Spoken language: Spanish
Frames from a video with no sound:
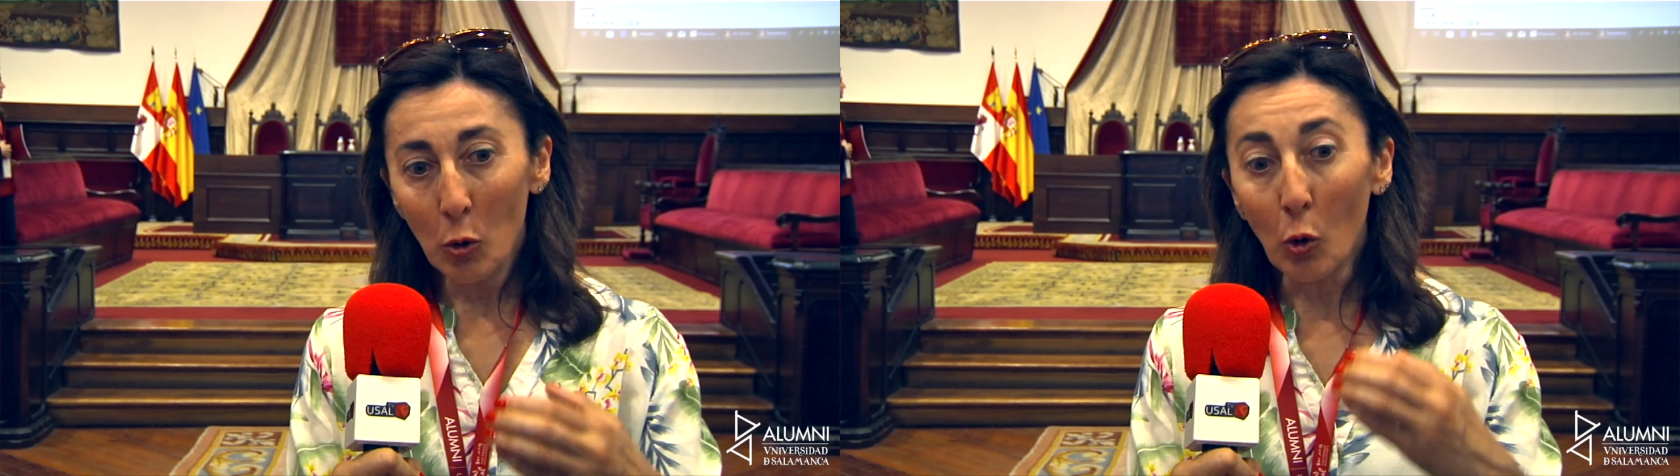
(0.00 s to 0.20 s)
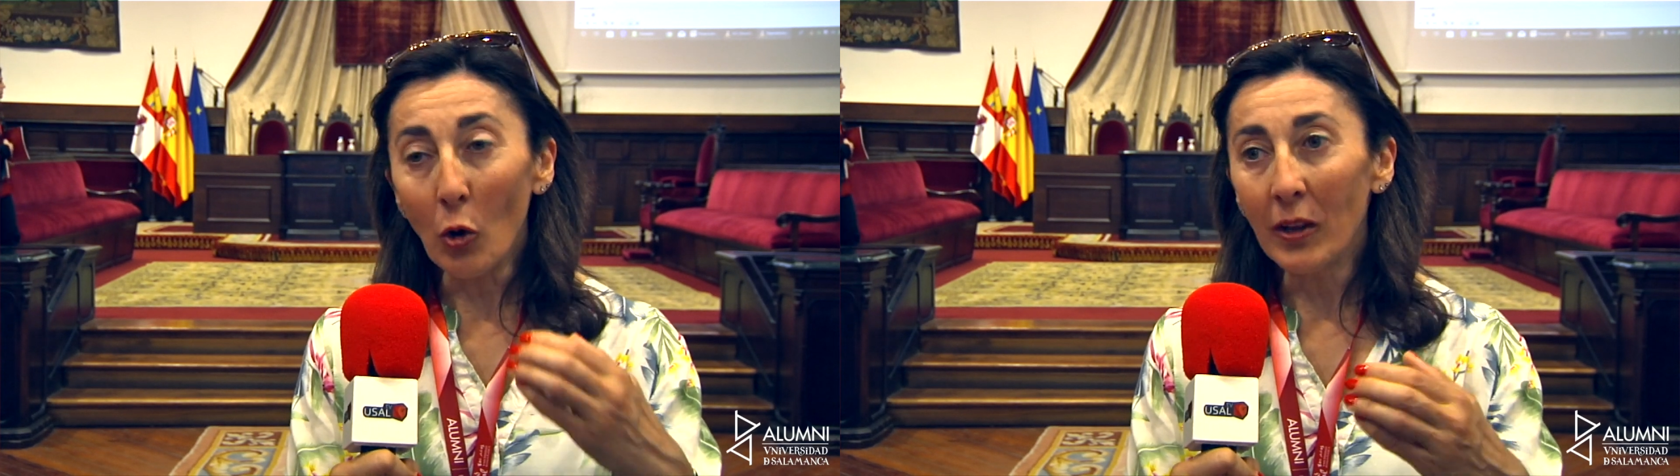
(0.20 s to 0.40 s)

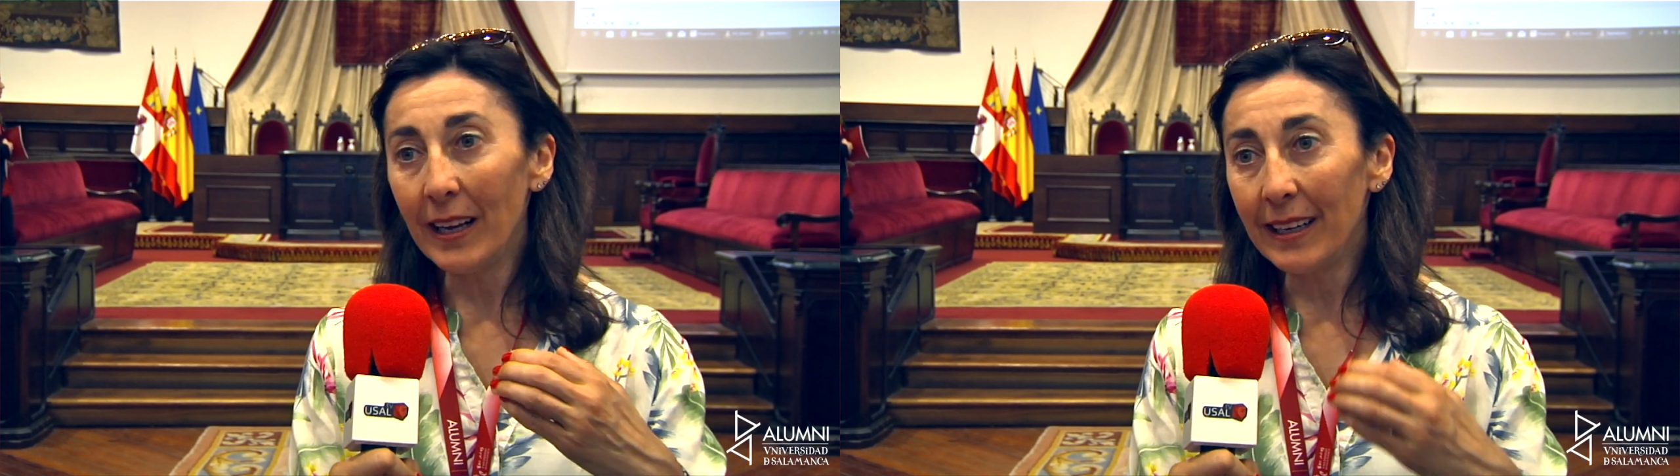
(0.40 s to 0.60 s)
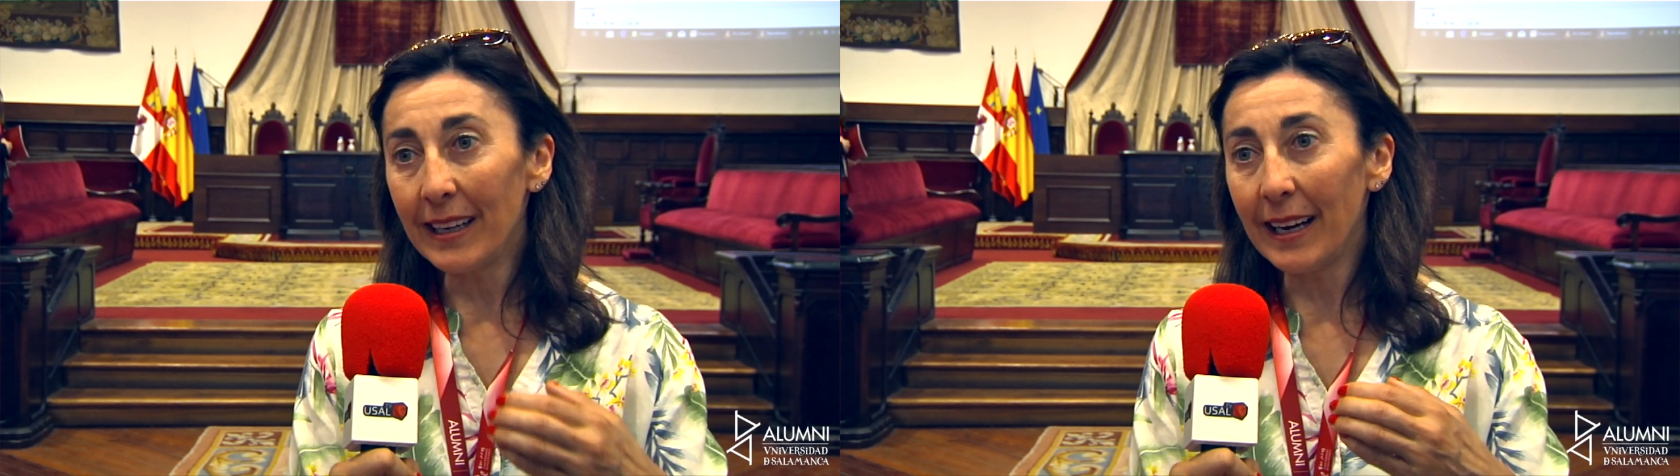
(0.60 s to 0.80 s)

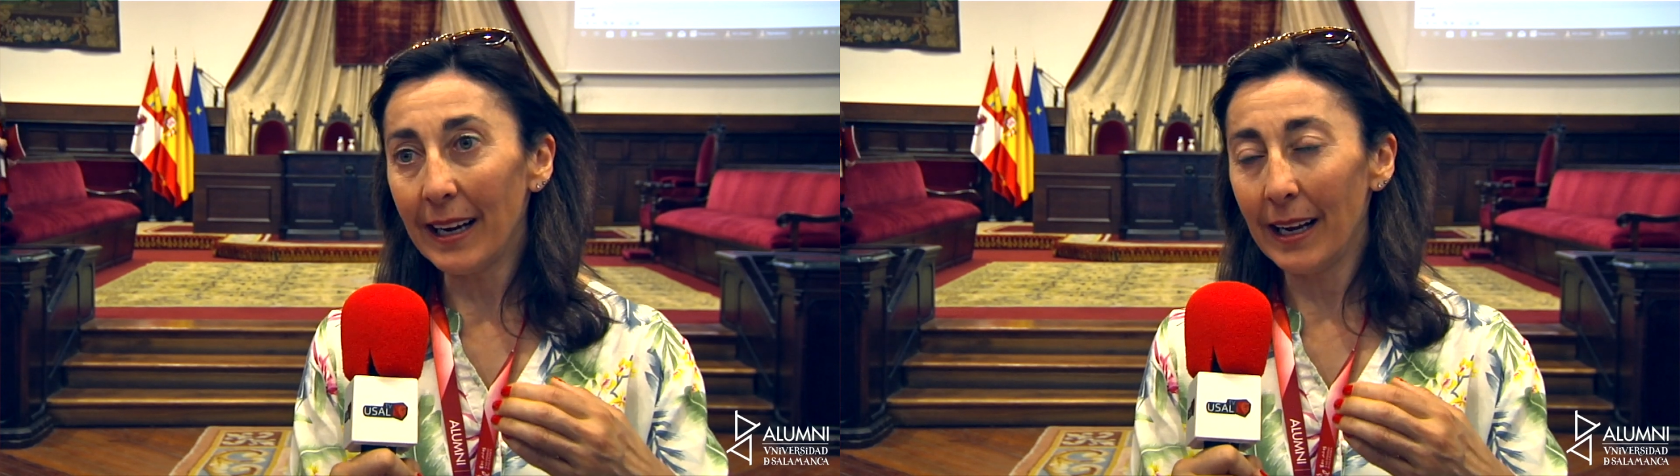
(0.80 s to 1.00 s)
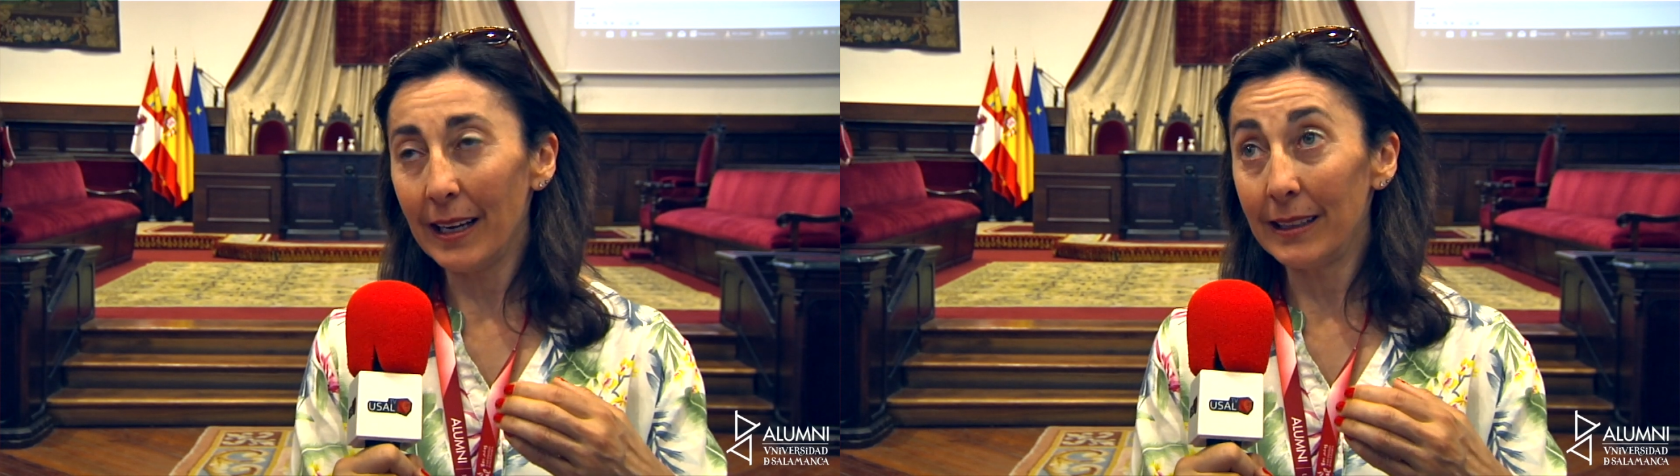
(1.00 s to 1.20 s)
consciente
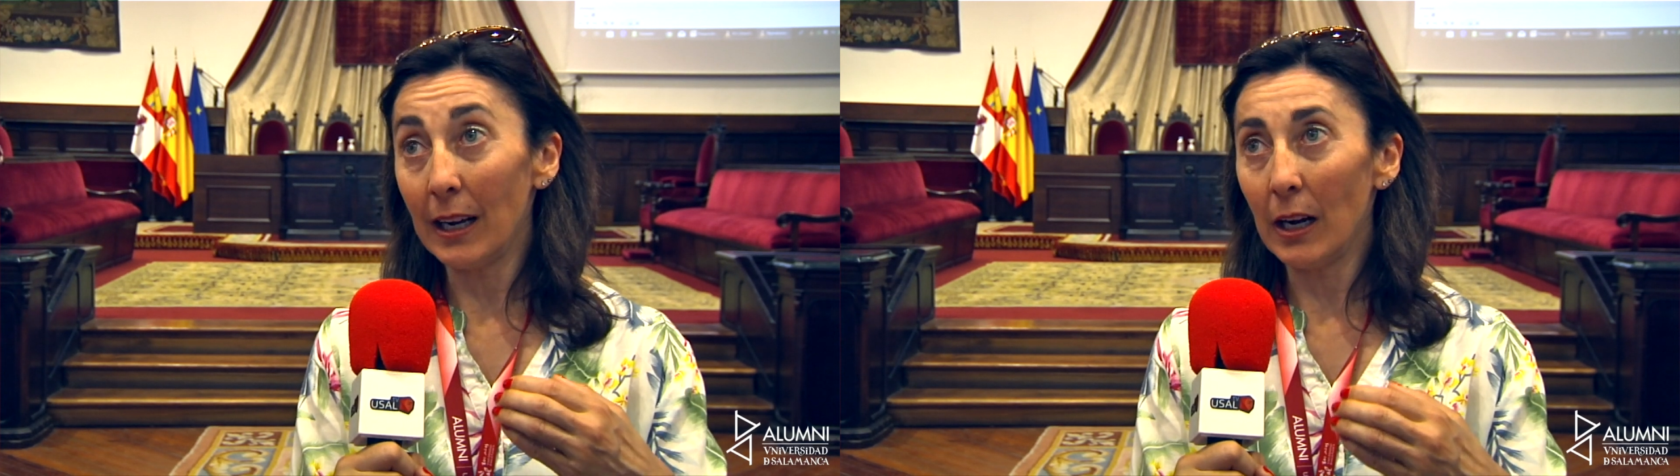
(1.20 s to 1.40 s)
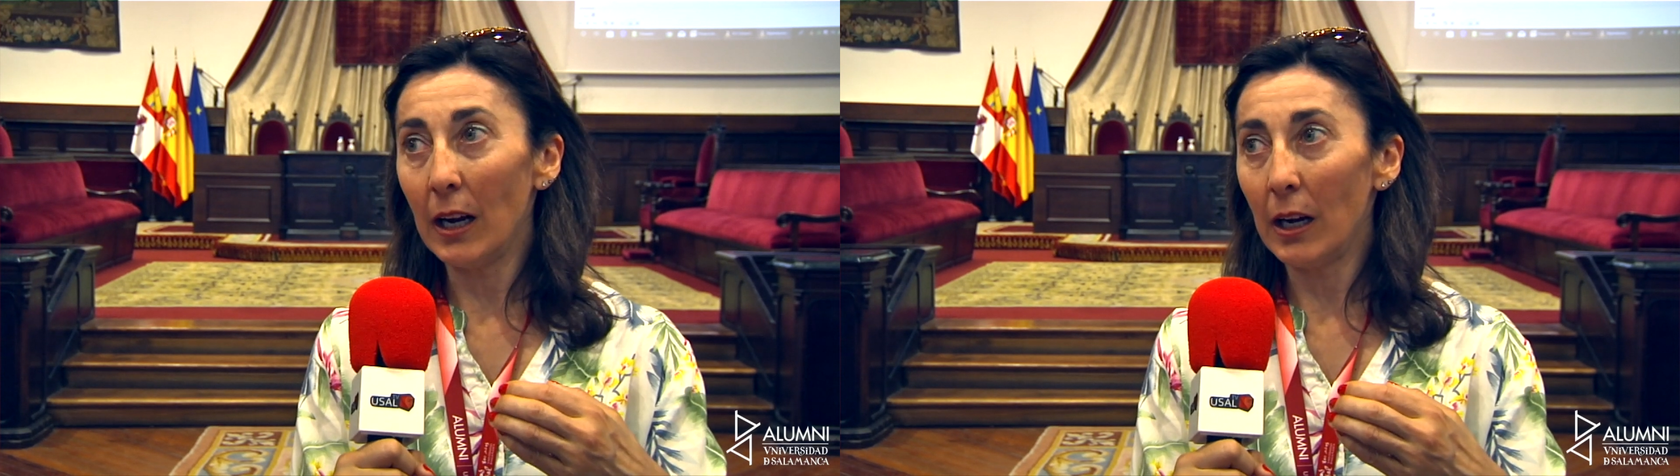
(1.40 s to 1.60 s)

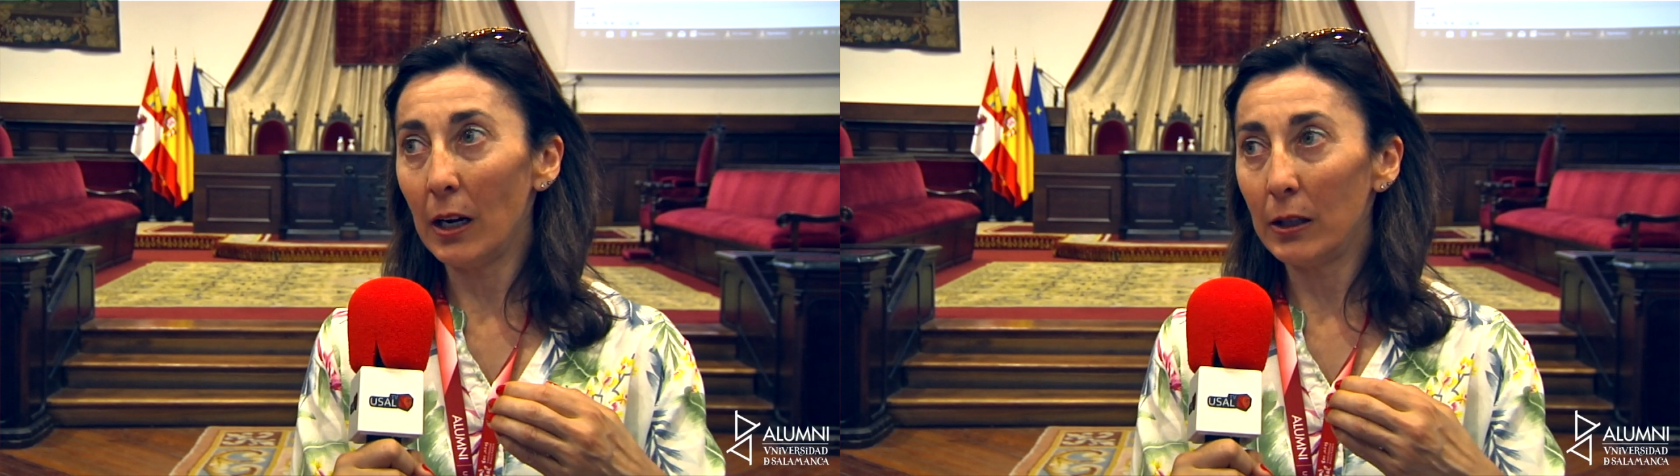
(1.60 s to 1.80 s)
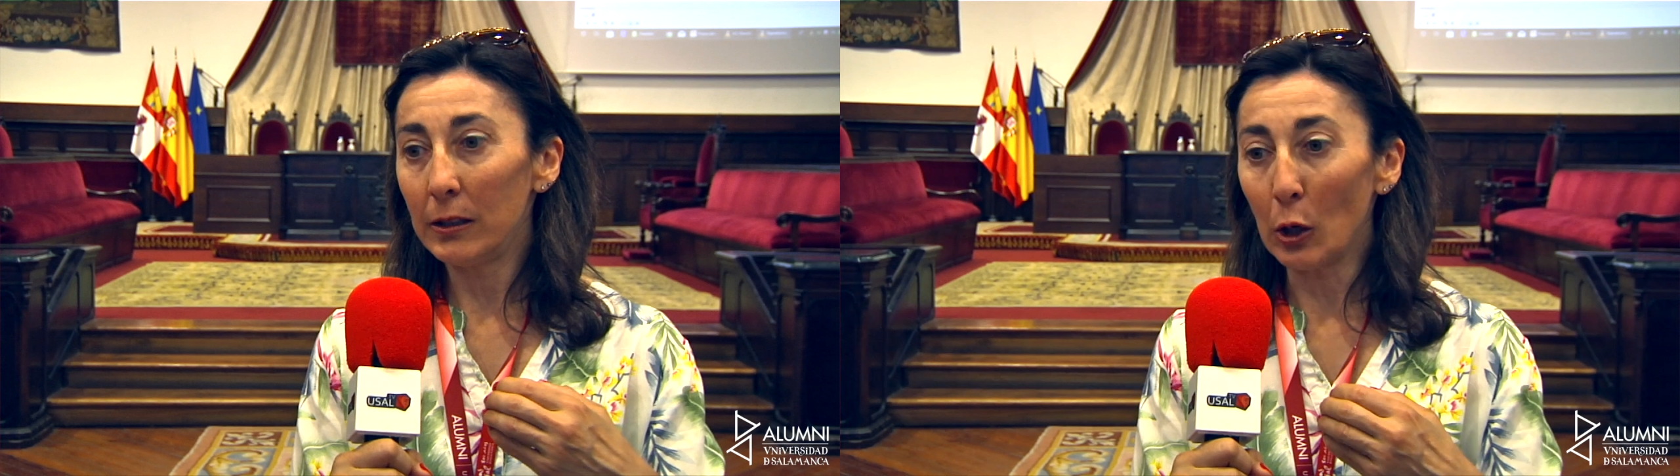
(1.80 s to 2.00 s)

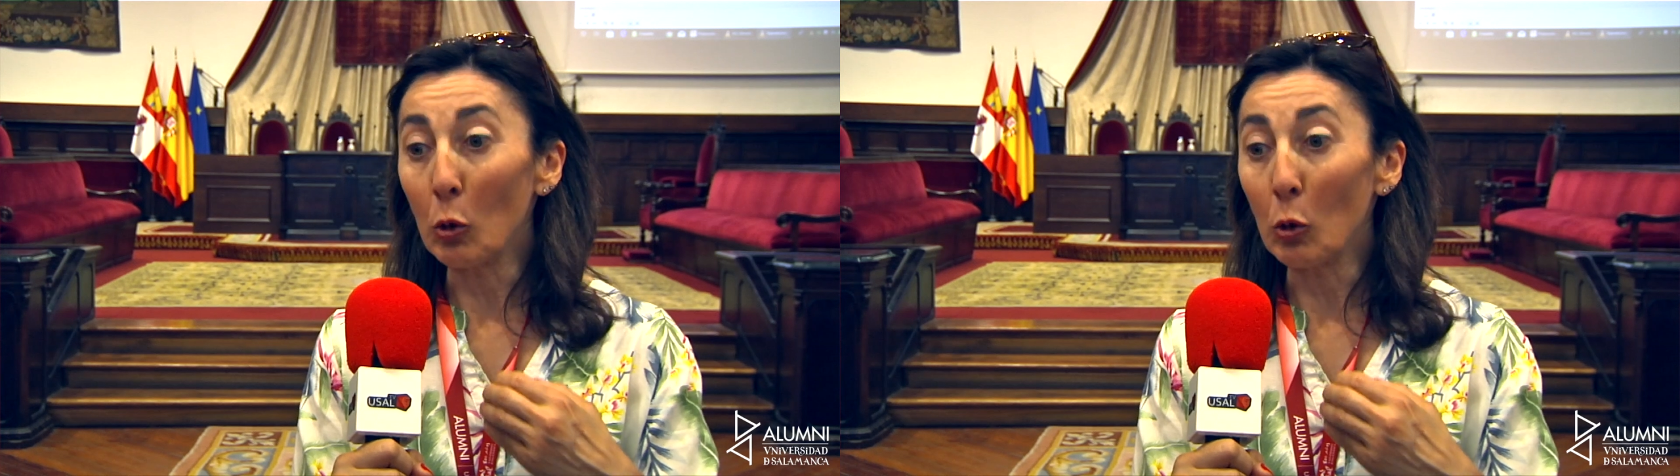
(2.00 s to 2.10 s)
de,